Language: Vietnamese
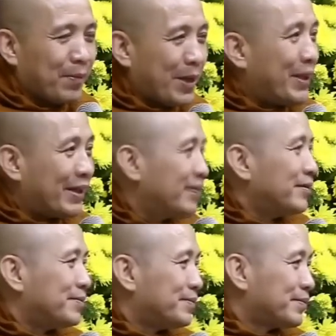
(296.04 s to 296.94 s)
miễn mình thích
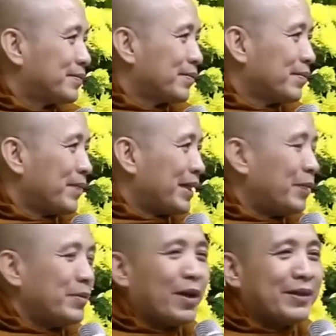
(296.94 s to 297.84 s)
mình
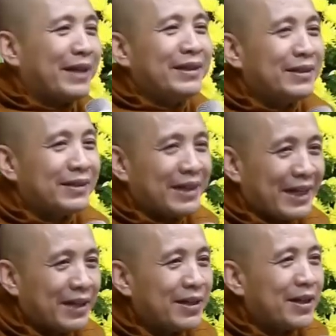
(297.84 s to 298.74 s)
không có tránh tránh ác